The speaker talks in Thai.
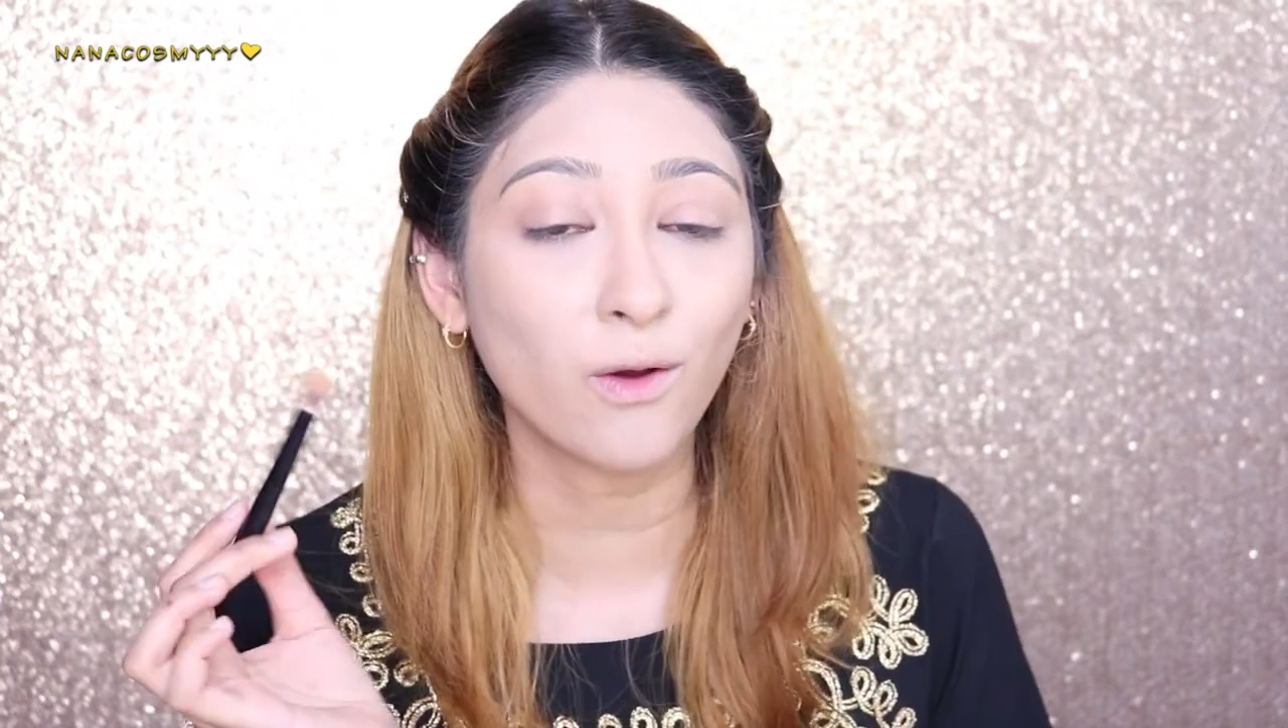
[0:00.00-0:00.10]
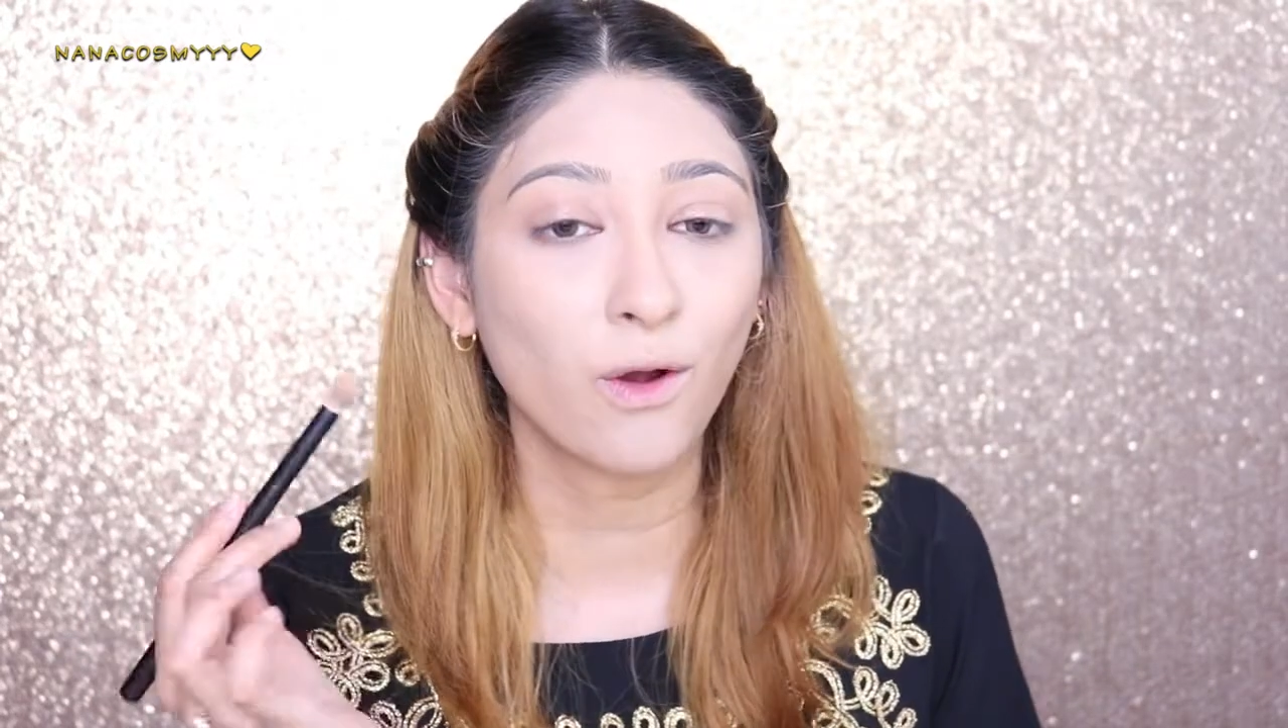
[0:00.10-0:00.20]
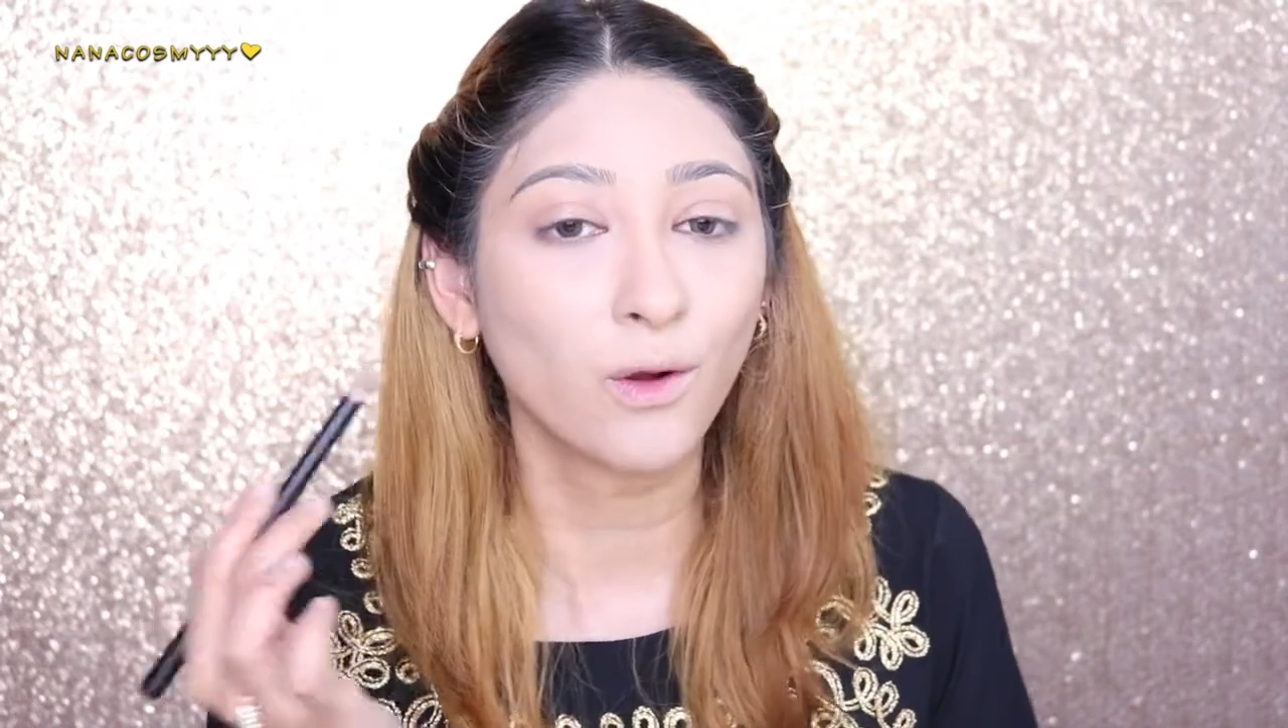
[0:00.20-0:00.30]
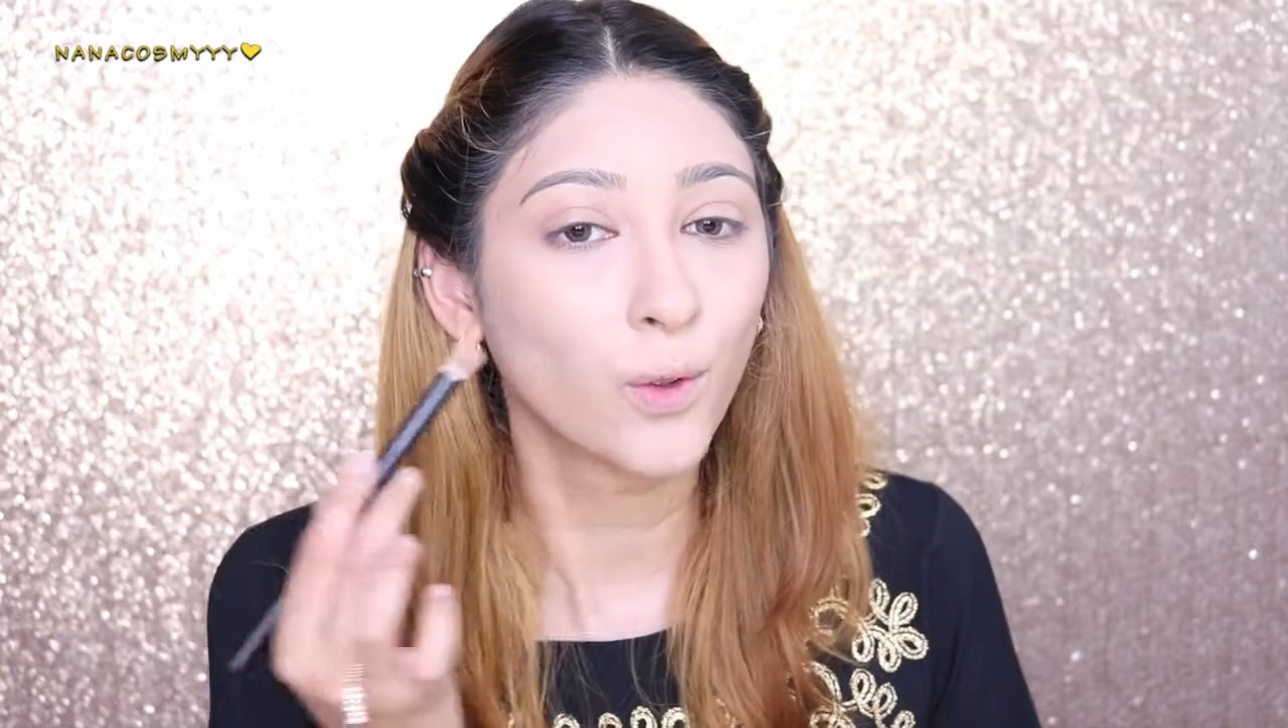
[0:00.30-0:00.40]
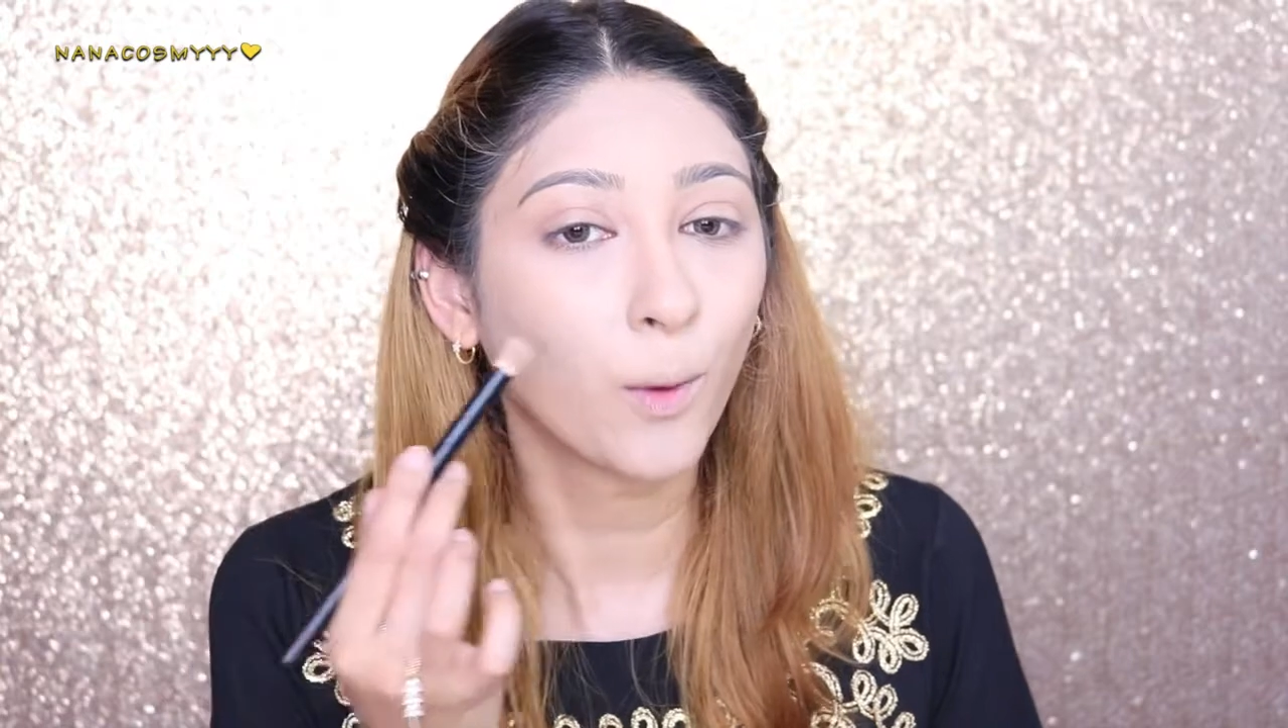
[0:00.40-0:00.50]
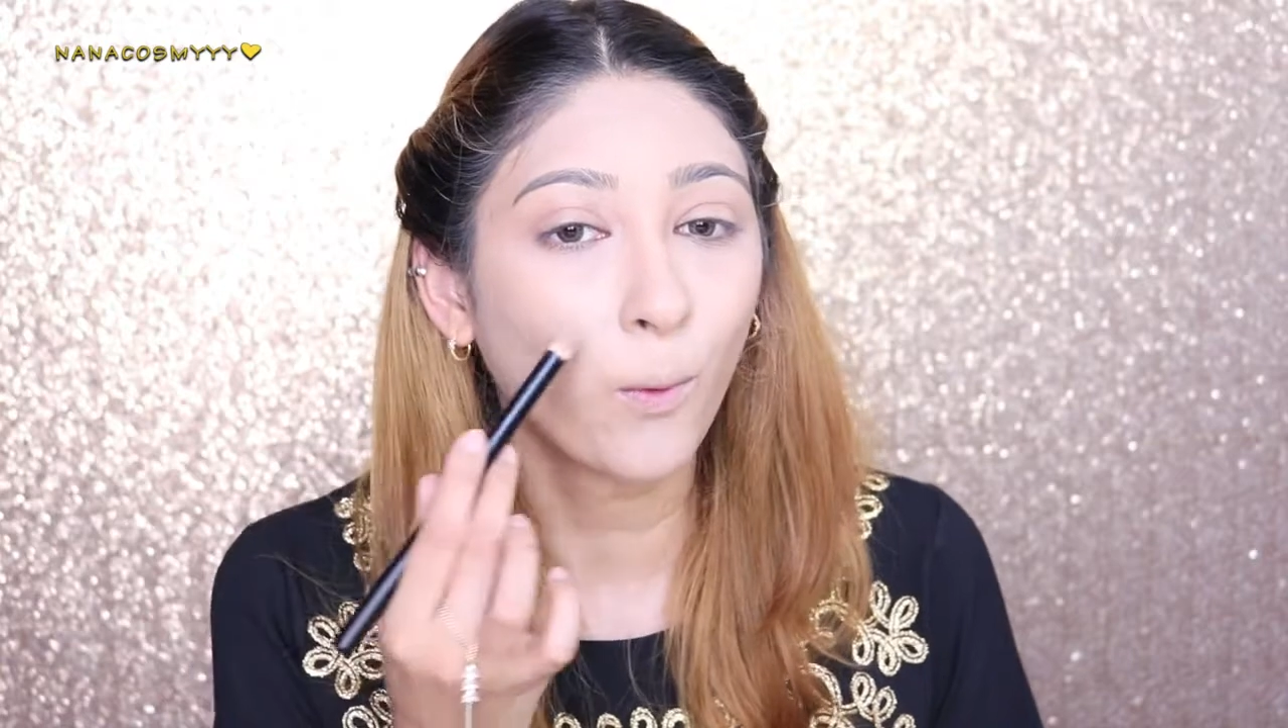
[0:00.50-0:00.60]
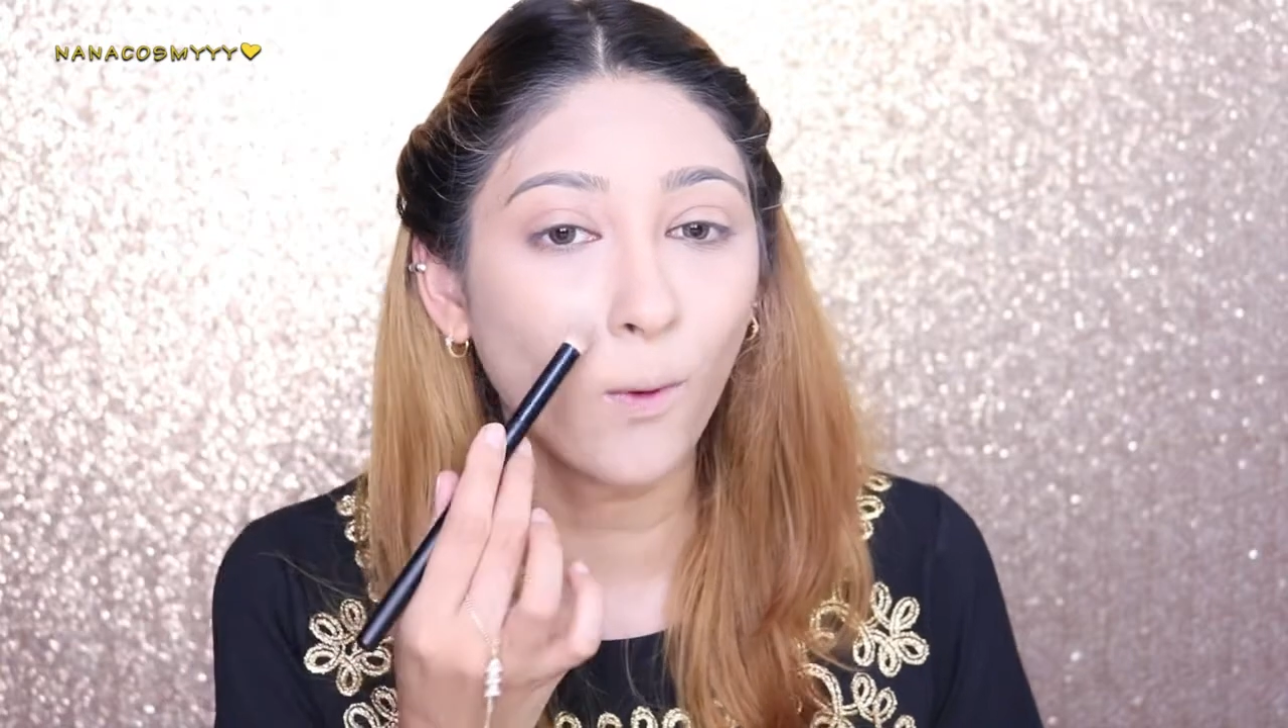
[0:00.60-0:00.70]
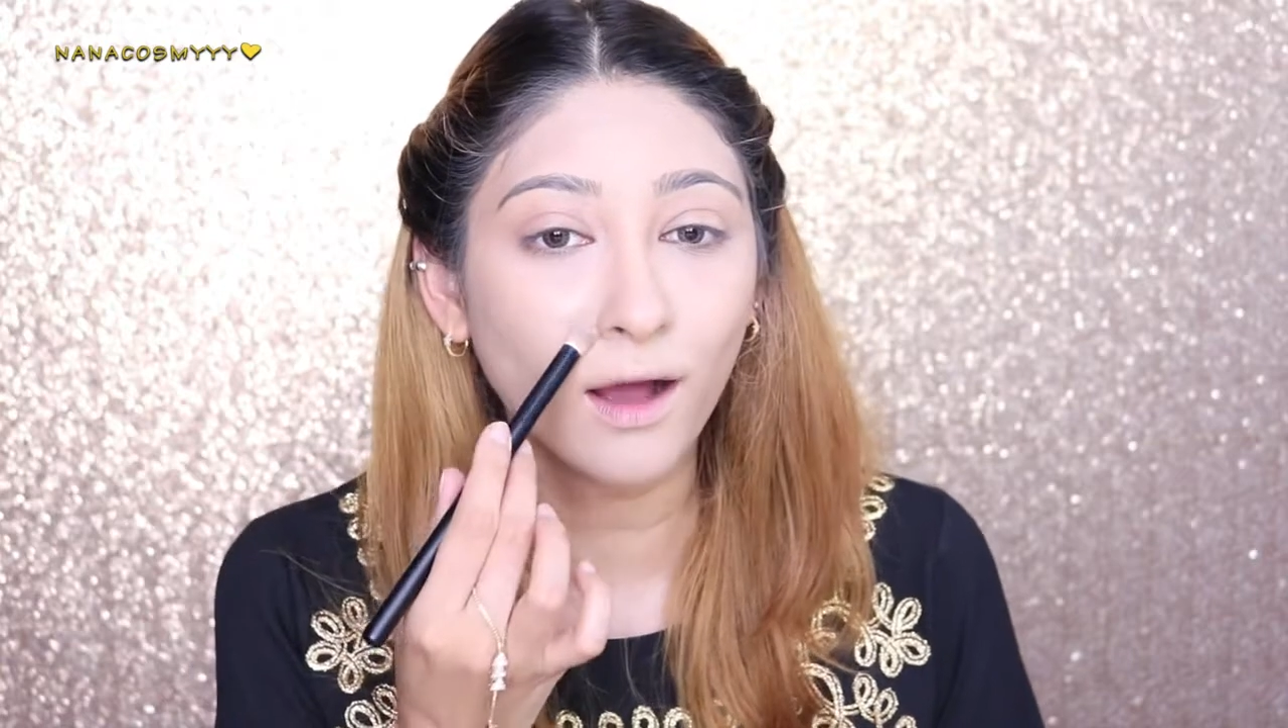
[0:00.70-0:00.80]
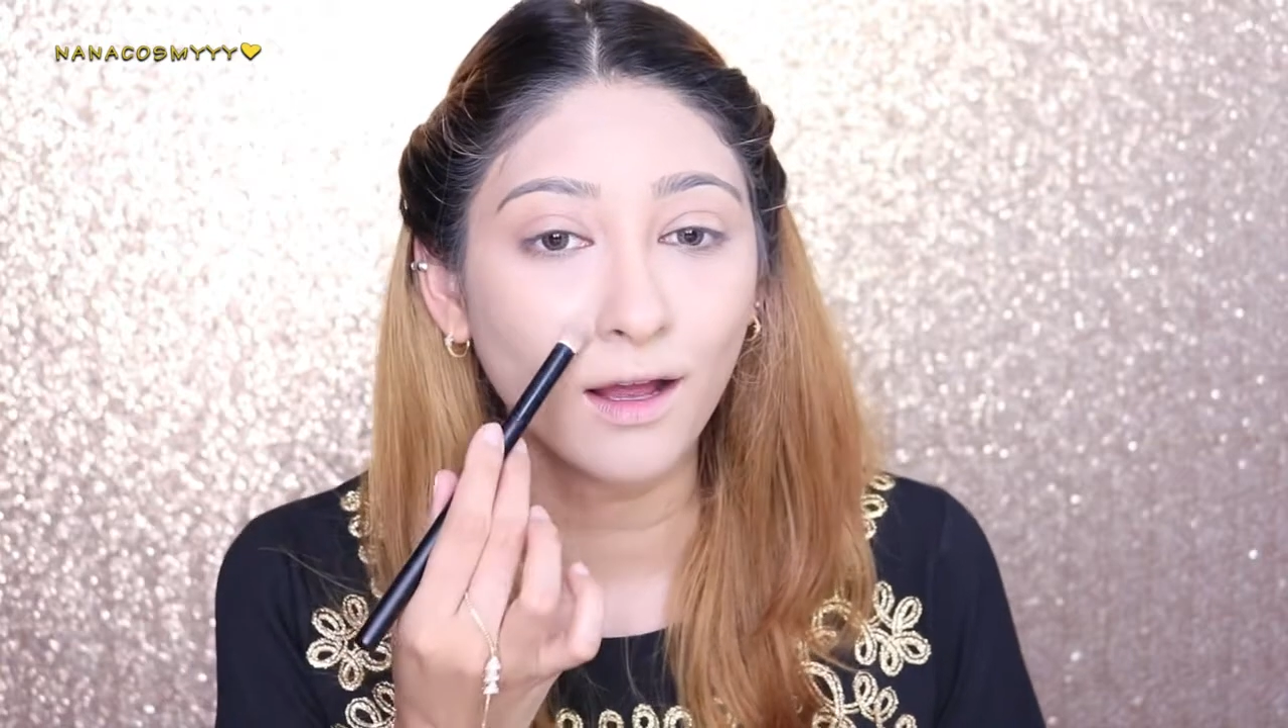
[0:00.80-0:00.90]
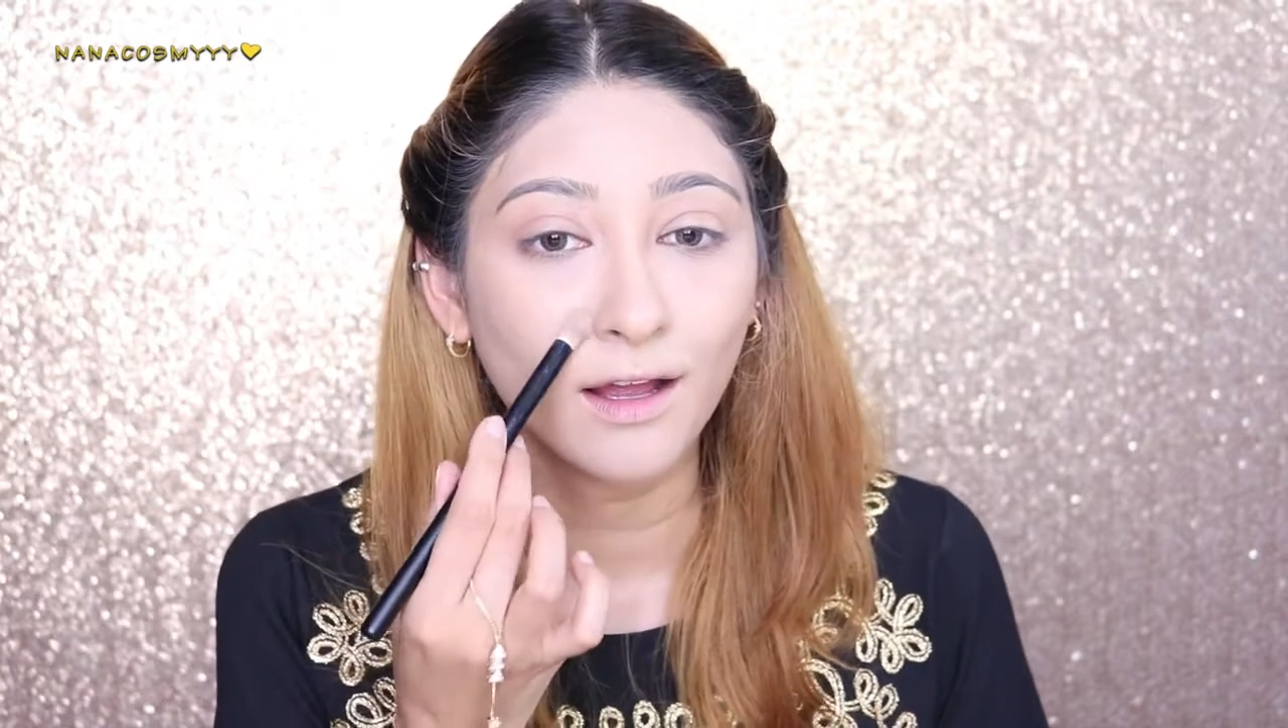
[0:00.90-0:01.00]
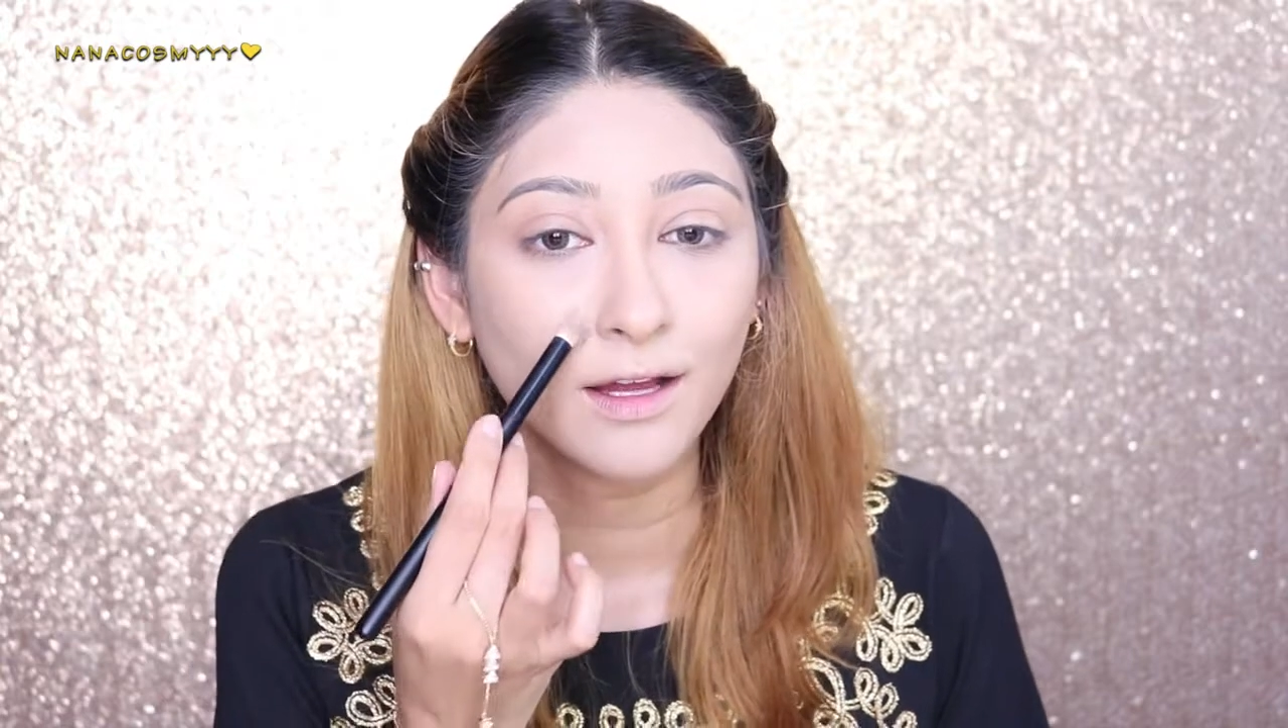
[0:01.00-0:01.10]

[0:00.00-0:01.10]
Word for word: แล้วก็กรบพวก